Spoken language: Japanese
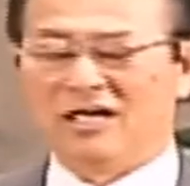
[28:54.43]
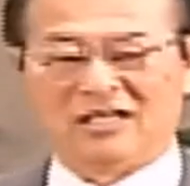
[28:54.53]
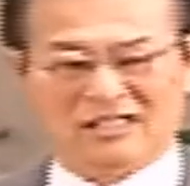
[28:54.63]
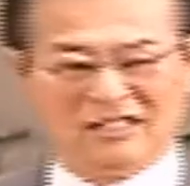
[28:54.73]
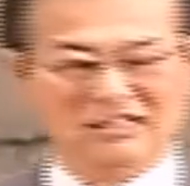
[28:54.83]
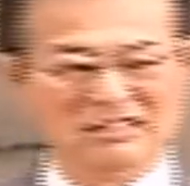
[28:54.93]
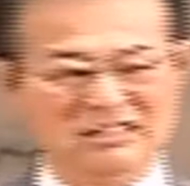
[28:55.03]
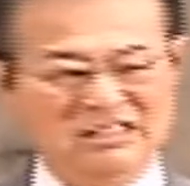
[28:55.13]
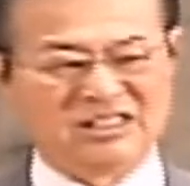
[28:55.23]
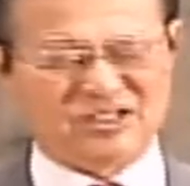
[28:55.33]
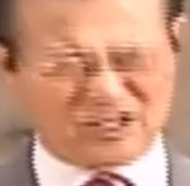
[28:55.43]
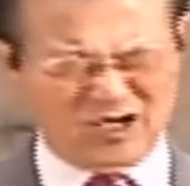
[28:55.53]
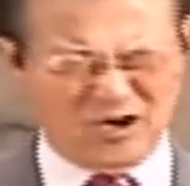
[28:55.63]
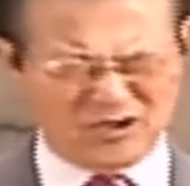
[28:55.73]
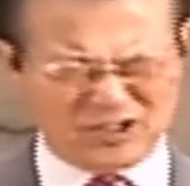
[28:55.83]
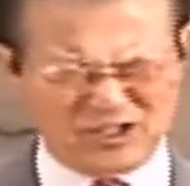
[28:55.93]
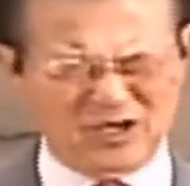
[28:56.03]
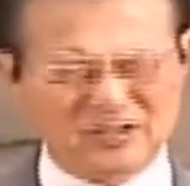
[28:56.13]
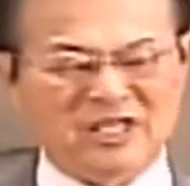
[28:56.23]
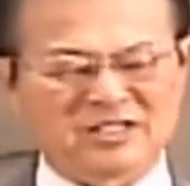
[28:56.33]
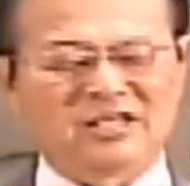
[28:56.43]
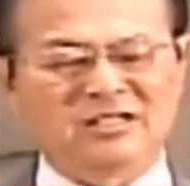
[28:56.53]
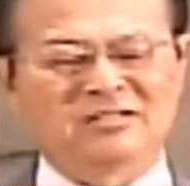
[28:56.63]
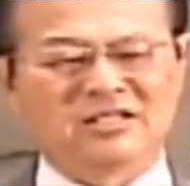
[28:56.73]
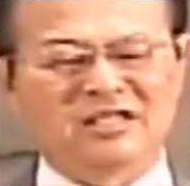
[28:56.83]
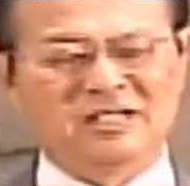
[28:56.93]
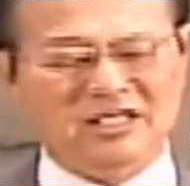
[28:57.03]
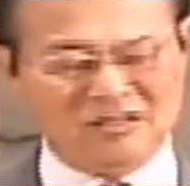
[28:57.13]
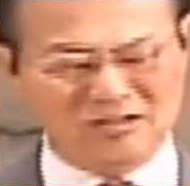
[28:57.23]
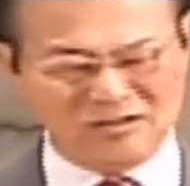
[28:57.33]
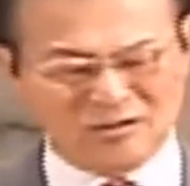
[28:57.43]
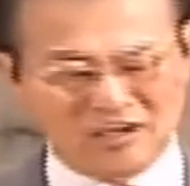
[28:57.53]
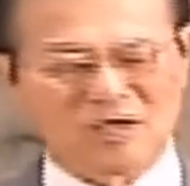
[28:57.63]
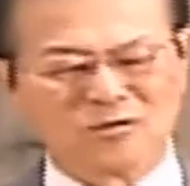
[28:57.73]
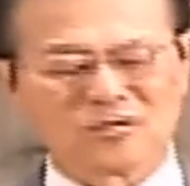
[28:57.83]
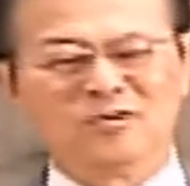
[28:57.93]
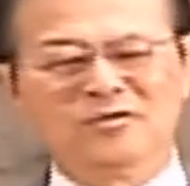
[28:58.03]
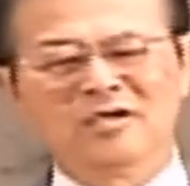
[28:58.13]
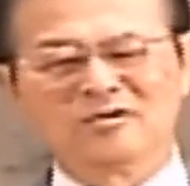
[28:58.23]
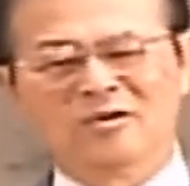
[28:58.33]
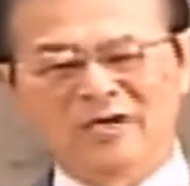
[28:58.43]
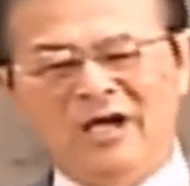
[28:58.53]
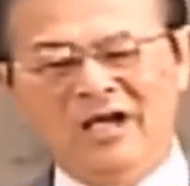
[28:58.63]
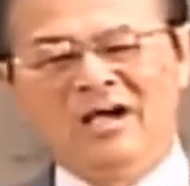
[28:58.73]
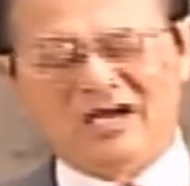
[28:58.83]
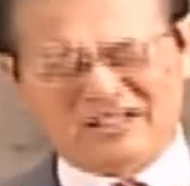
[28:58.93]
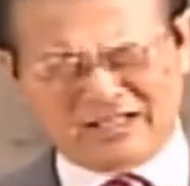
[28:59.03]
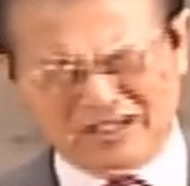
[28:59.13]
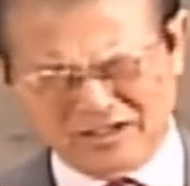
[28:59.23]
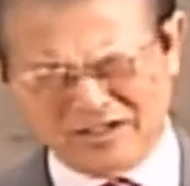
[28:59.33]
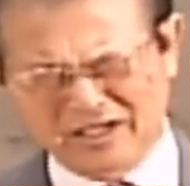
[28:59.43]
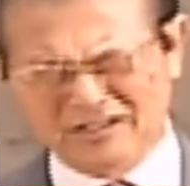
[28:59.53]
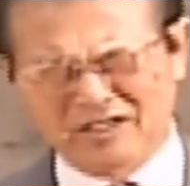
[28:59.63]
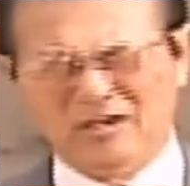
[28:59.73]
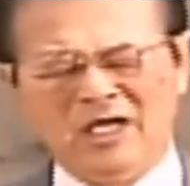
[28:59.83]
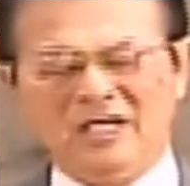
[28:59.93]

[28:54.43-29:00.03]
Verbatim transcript: らやってしようしよう助けてくださいなんとかこのトンネルをね8900台に